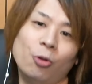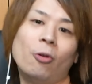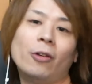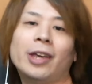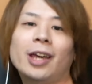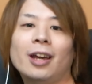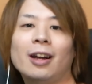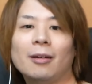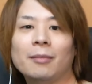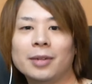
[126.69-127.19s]
の
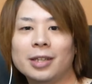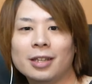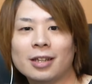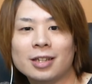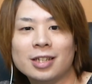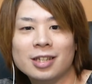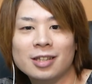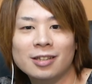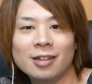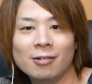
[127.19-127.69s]
キャラみんな
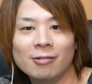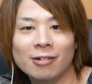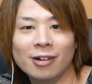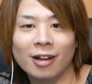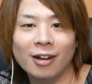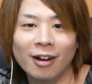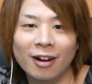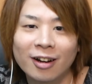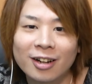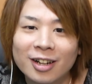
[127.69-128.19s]
知ってるん
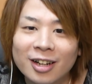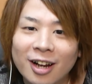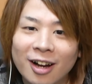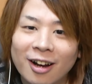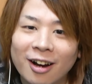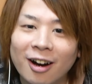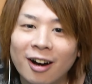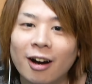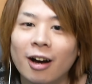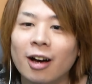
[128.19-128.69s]
かな
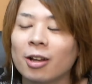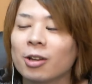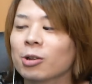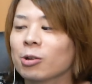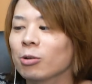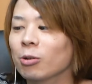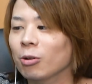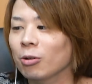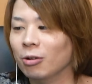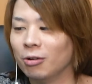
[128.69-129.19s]
あ
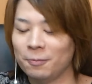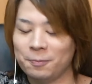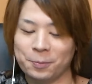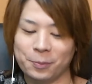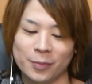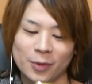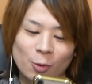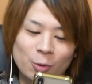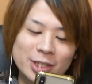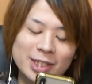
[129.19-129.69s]
の、
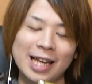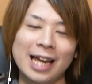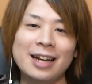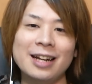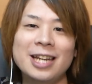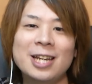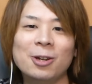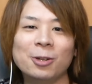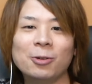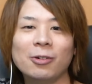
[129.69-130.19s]
これ
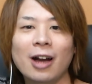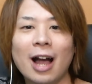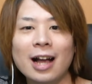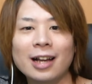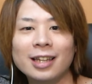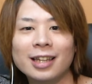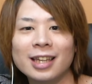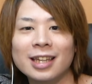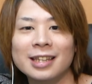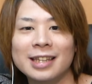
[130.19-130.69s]
サンリオと
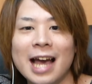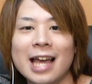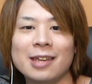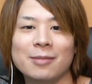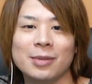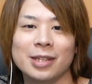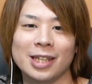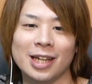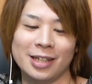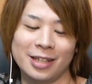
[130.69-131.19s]
関係な
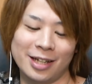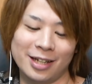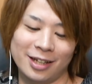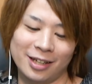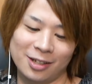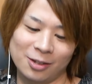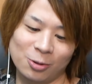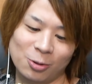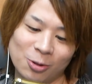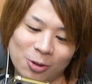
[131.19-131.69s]
いみたいなんや
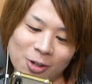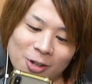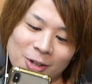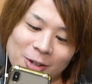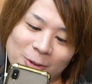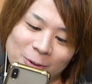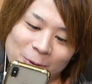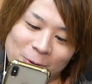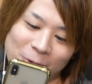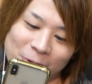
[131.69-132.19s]
けど
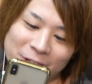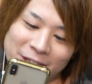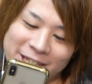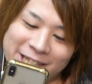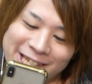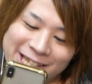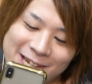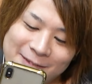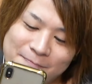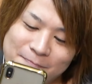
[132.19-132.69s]

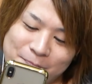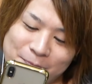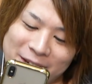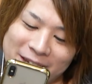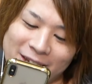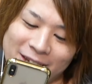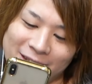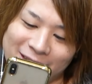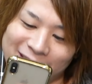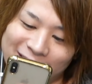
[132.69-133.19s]

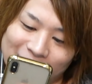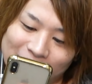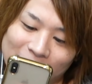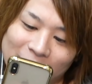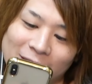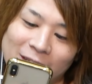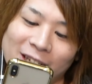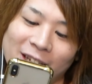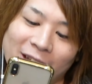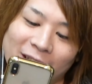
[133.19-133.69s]
ジンベイって言っ
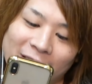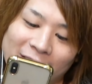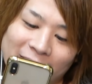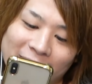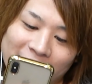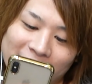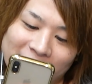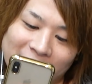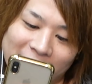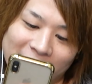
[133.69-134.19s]
て、
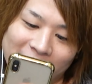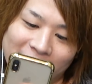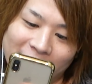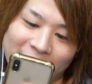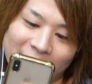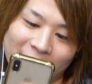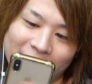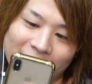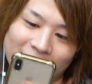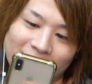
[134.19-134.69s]

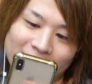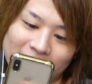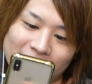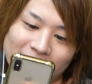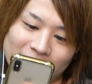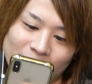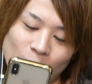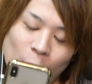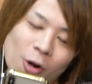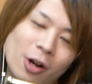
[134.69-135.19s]

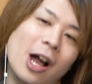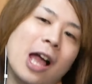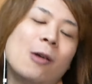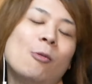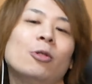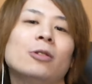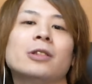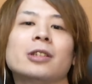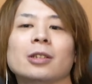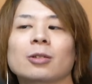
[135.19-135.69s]
えー、妖怪
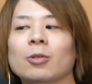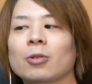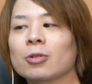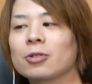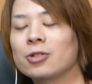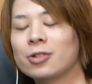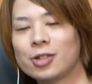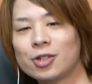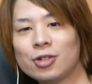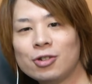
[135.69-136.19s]
ウォッチの
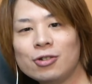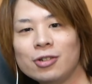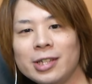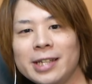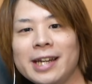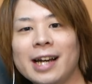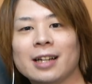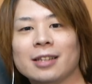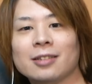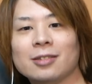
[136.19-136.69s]

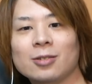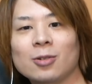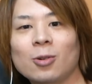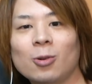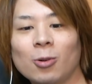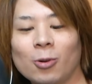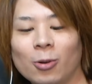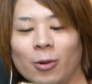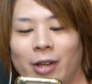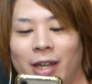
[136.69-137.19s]
12月
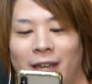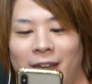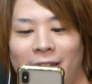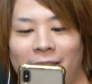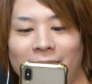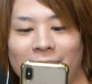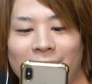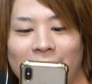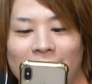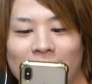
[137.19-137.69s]
の
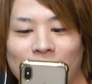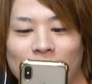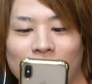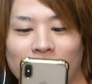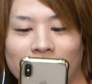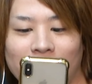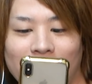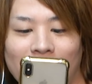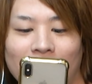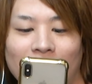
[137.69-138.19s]
映画
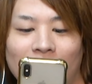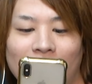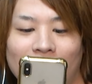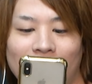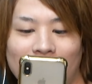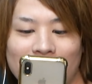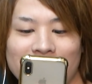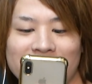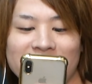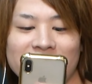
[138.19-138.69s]
のキャラ
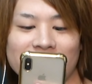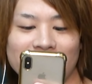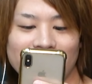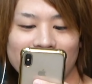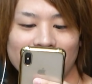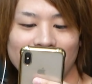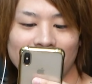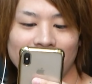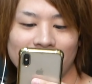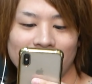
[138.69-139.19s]
らしい、
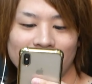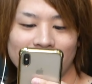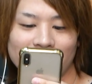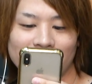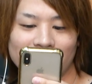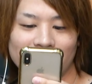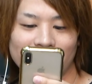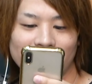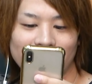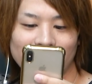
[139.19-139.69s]

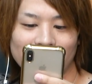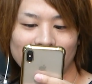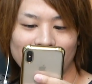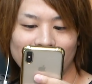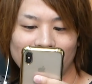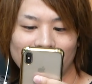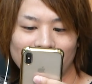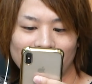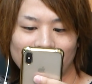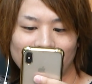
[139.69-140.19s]

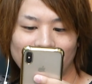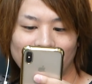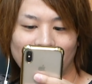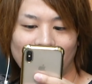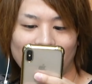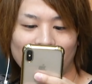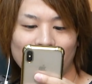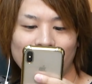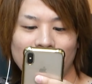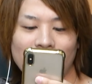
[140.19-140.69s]
えー、
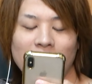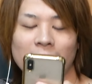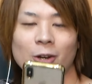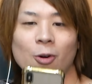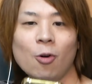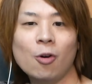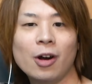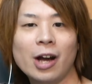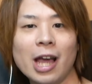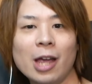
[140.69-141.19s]
学園
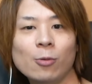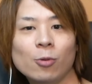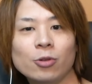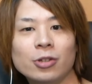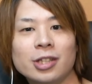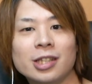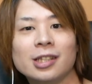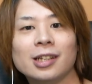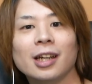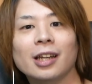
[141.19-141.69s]
妖怪
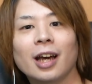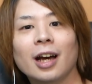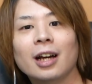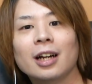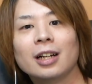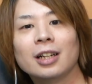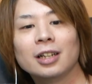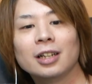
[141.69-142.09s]
ウォッチかな